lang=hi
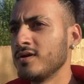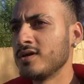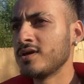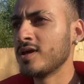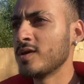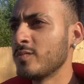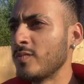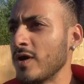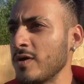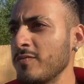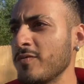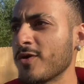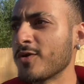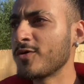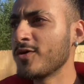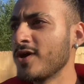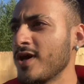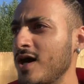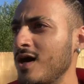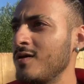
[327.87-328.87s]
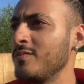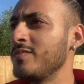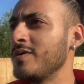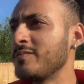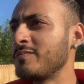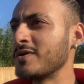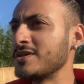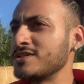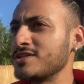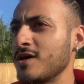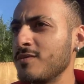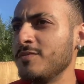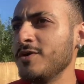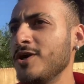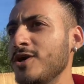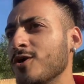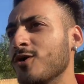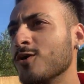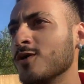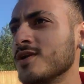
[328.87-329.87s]
ये भाई मेरे को यहाँ पे पंजाबी
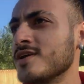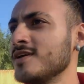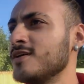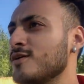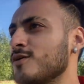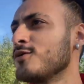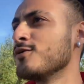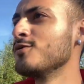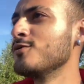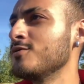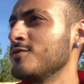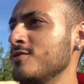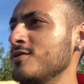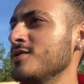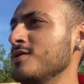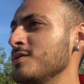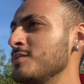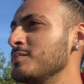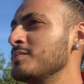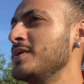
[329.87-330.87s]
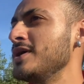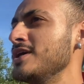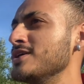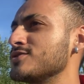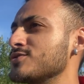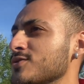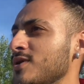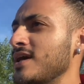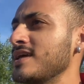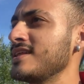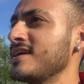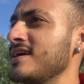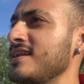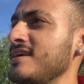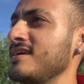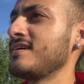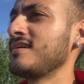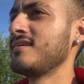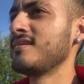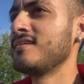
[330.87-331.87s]
ढोल की क्यों बीट सुनाई दे
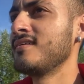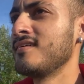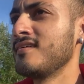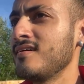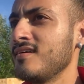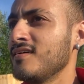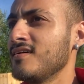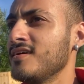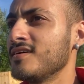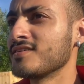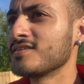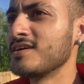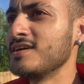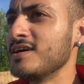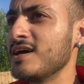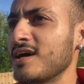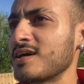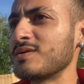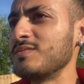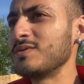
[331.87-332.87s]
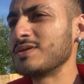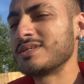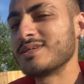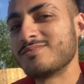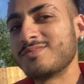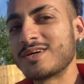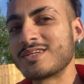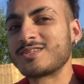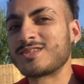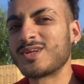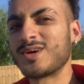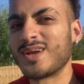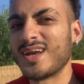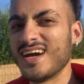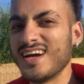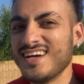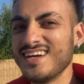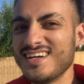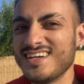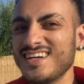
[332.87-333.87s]
रही है कहीं आगे पीछे बज तो रहा
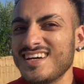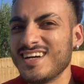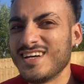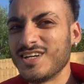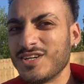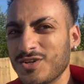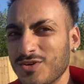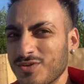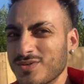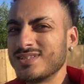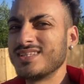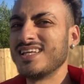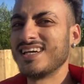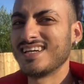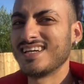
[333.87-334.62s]
है ढूंढते